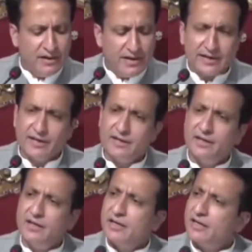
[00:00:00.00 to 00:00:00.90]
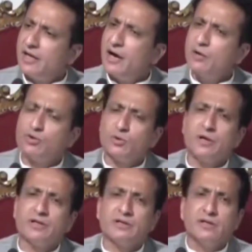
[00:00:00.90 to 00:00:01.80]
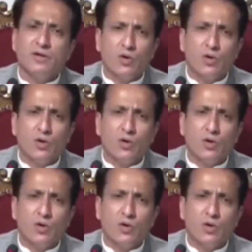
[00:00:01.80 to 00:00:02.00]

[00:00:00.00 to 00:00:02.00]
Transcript: लेकिन क्या उस वक़्त